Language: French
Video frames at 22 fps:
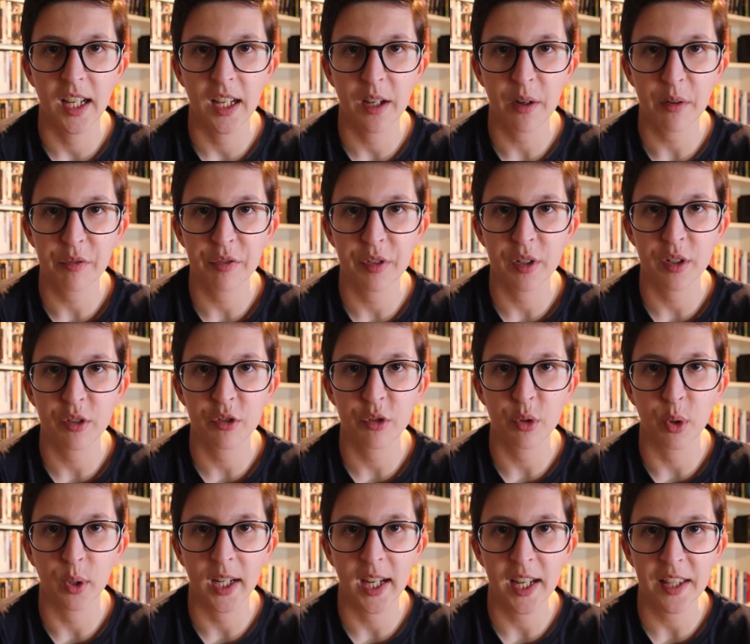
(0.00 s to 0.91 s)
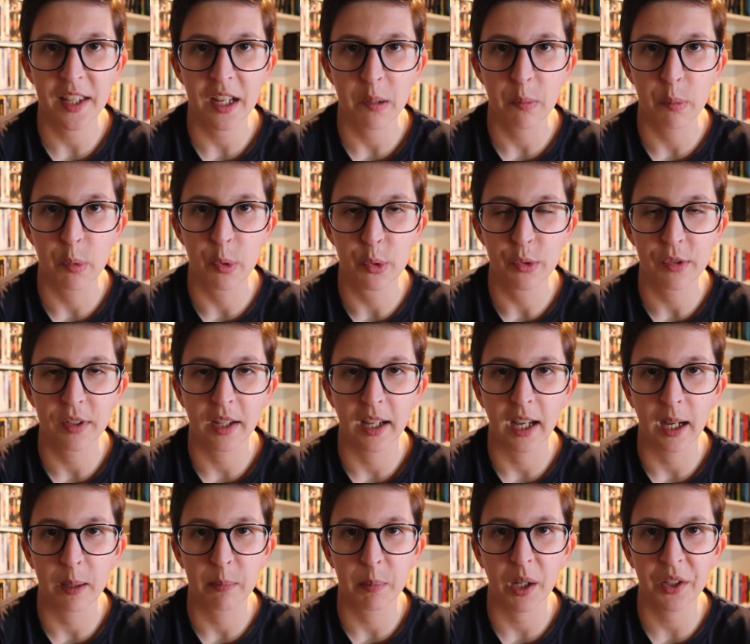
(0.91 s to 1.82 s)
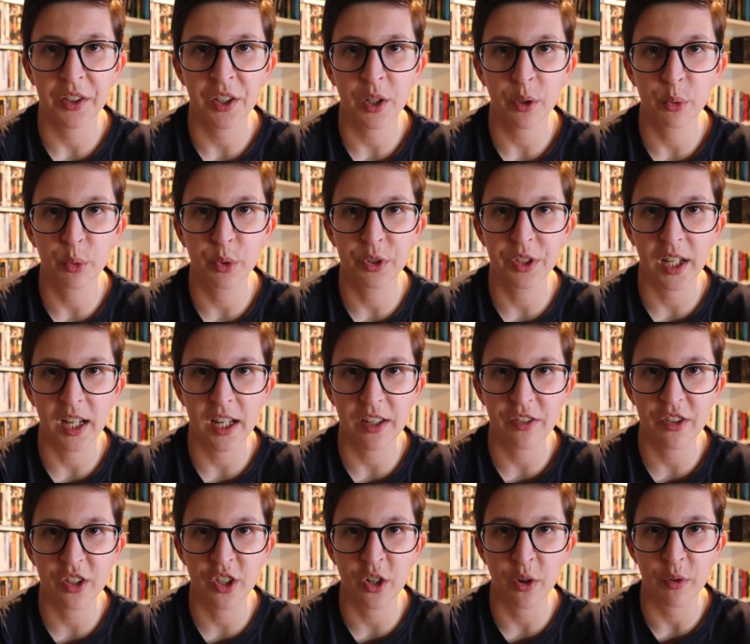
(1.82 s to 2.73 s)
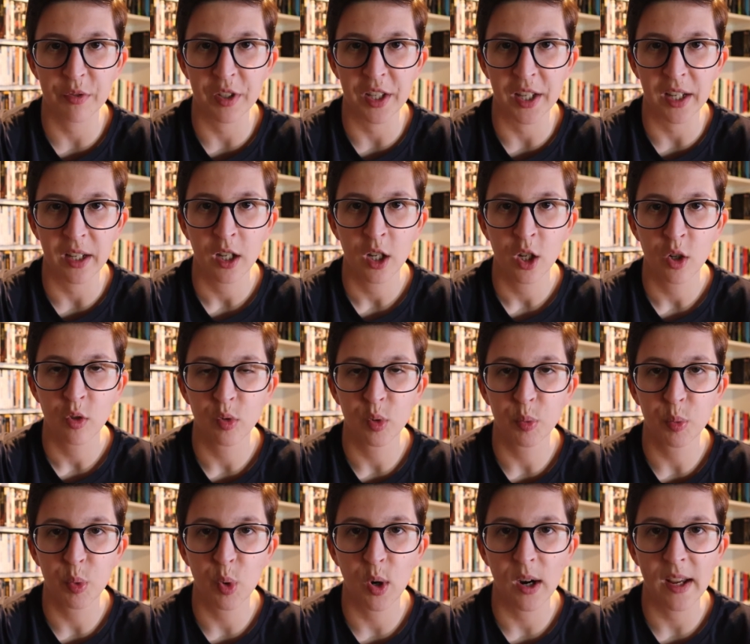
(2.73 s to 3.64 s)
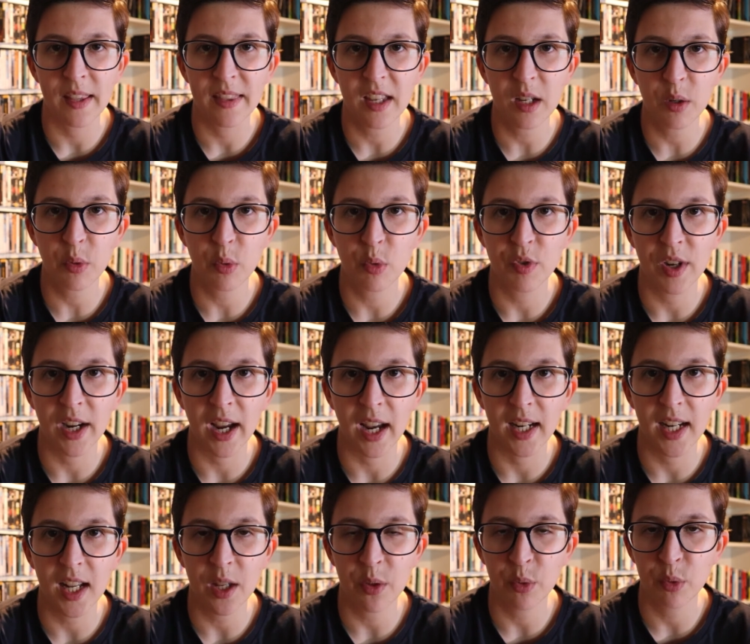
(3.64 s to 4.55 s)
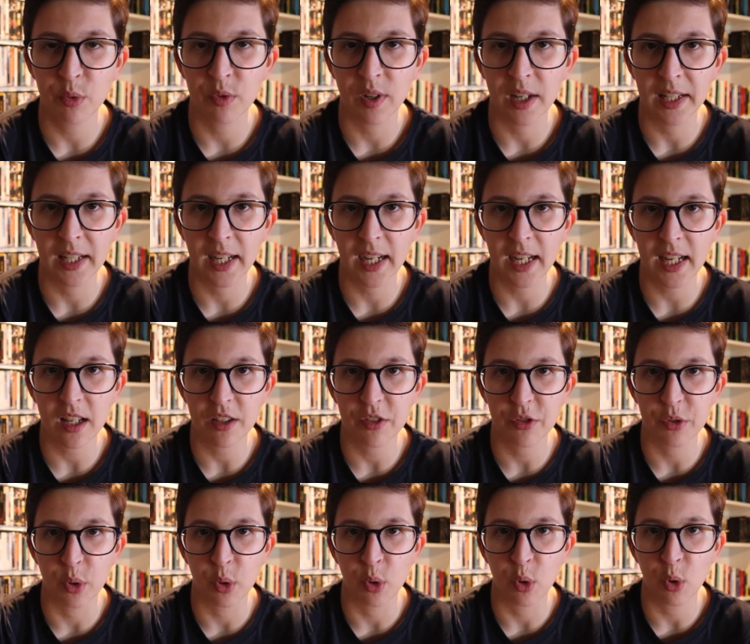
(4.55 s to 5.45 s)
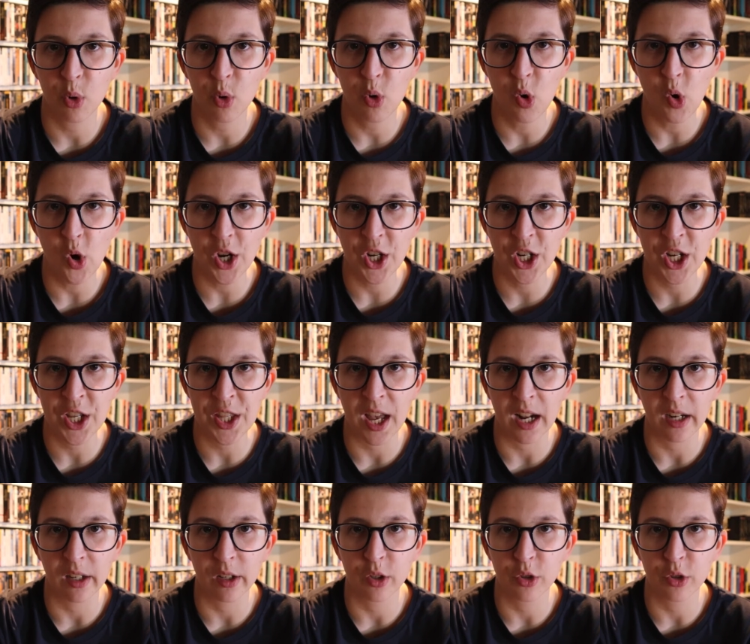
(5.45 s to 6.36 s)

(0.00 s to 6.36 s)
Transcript: Et enfin sur Canal+, à partir du 13 janvier, vous pourrez découvrir la nouvelle création originale